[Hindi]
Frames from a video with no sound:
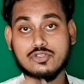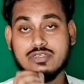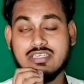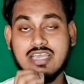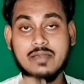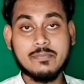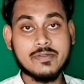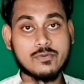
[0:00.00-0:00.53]
तो
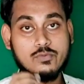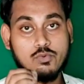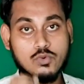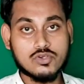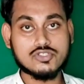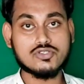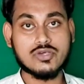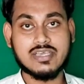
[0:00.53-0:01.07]
यहाँ पर
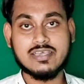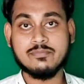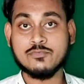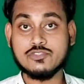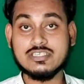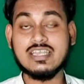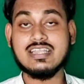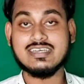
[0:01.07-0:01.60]
वो जो है
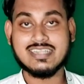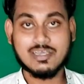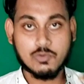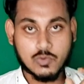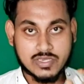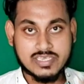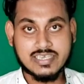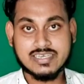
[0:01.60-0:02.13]
मुझे लग रहा है
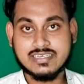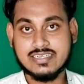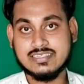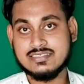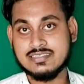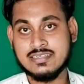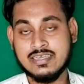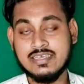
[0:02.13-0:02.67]
वही एक
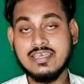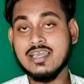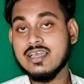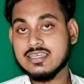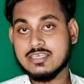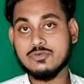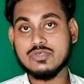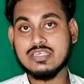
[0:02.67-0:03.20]
रीजन है
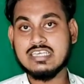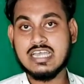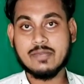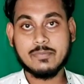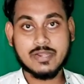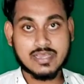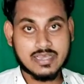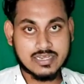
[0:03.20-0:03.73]
क्योंकि यहाँ
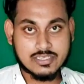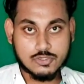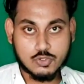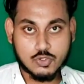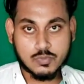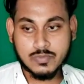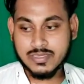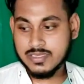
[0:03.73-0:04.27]
पर अगर
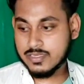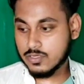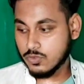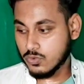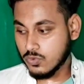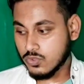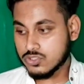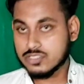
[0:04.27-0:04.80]
यूट्यूब में
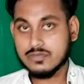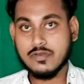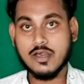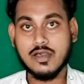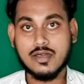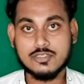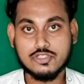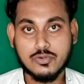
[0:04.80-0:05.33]
उस
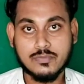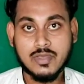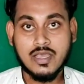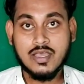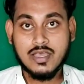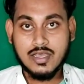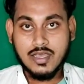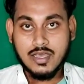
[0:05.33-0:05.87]
जो
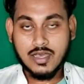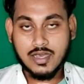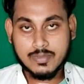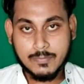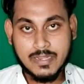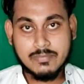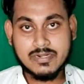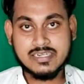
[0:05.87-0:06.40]

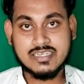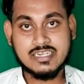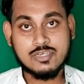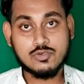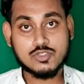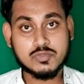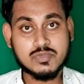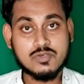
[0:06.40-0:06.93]
क्लेबरटन है
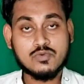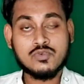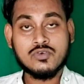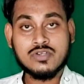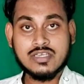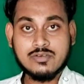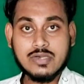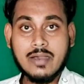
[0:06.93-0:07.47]
उसमें
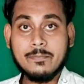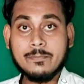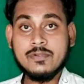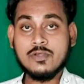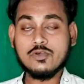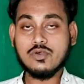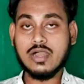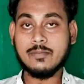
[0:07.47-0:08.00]
उन्होंने
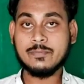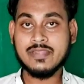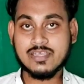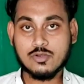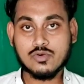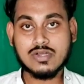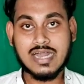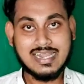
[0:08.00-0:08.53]
अपने को अपने
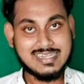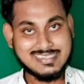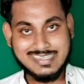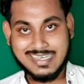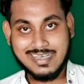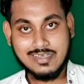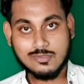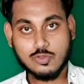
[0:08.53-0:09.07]
को गाली
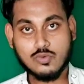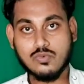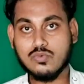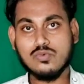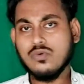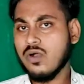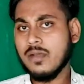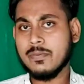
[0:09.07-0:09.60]
दिया तो
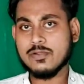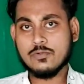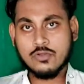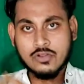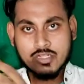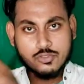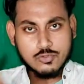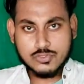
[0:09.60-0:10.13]
वहां पर
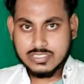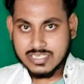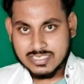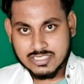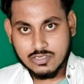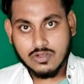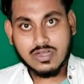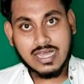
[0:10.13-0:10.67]
उन्होंने दूसरे
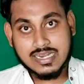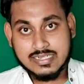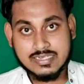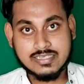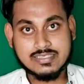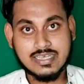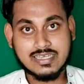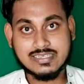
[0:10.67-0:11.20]
किसी को गाली
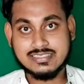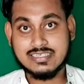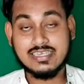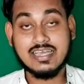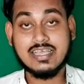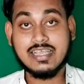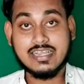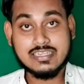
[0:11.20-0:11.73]
नहीं दिया किसी
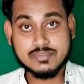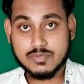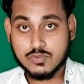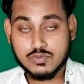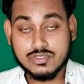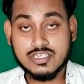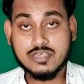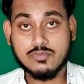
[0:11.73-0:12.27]
का अगेंस्ट में
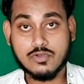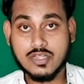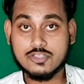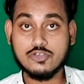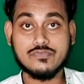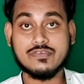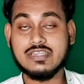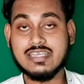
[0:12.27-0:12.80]
कुछ नहीं बोला
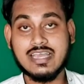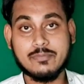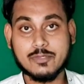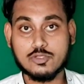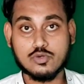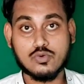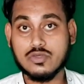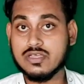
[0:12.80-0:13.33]
तो फिर यहाँ
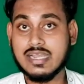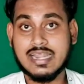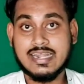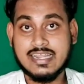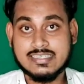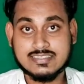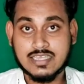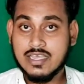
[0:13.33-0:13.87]
पर तो कोई
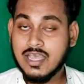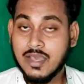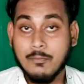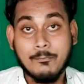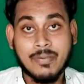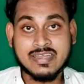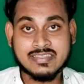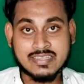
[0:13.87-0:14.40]
गाइडलाइंस
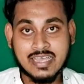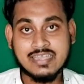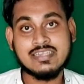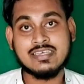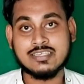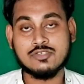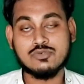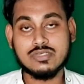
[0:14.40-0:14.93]
बनता ही
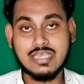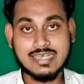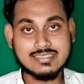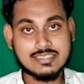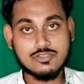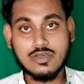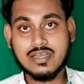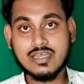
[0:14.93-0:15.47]
नहीं क्योंकि
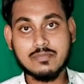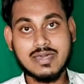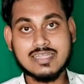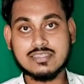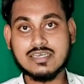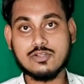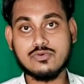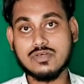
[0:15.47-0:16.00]
ऐसे तो अगर
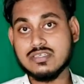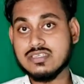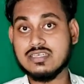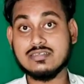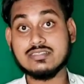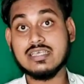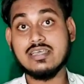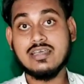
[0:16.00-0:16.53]
बात करोगे कि
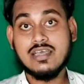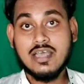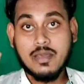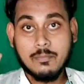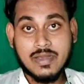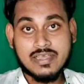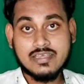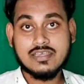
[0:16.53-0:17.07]
ऐसे
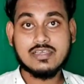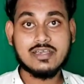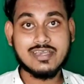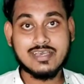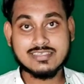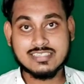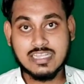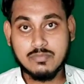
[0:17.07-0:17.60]
भाई
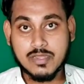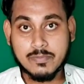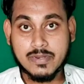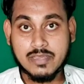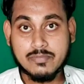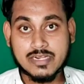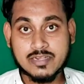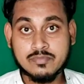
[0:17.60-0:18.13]
सिल्वर
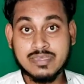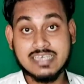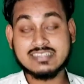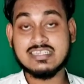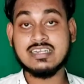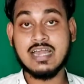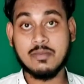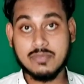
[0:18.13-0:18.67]
प्ले बटन में
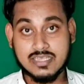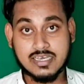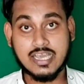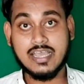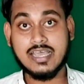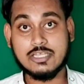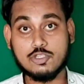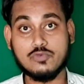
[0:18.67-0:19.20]
ऐसे नाम
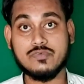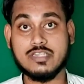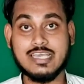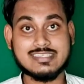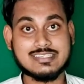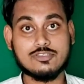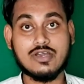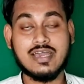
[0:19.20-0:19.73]
लिखाया है तो फिर
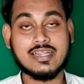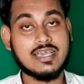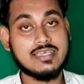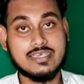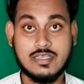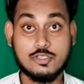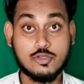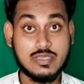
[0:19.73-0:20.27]
ऐसा तो आना
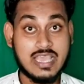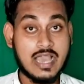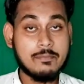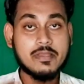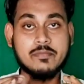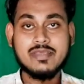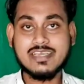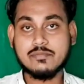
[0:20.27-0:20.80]
ही तो यहाँ
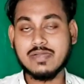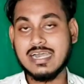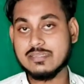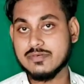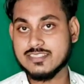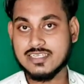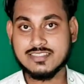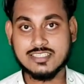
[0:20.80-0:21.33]
पर मैं एक
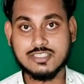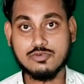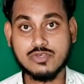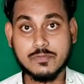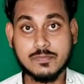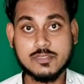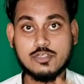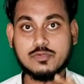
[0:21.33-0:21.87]
बात बता देता हूँ
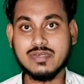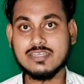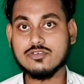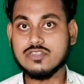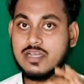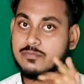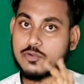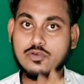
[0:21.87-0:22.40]
कि प्यूडीवाई
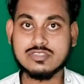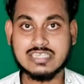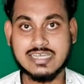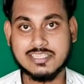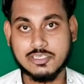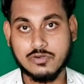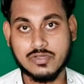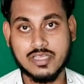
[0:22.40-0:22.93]
को तो आप लोग
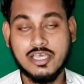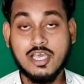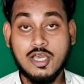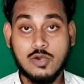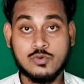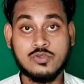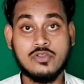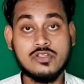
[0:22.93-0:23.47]
जानते होंगे
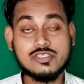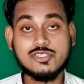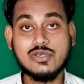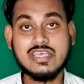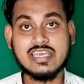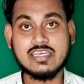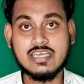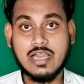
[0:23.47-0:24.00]
उन्होंने जो
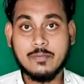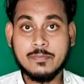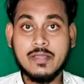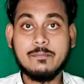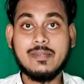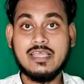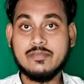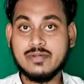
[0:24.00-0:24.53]
है एक
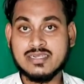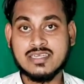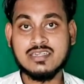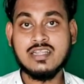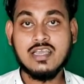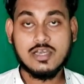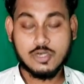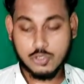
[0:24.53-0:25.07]
अपना प्ले
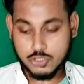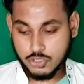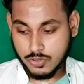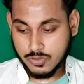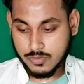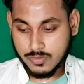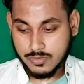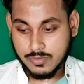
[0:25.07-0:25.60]
बटन वो
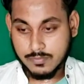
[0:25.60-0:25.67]
जो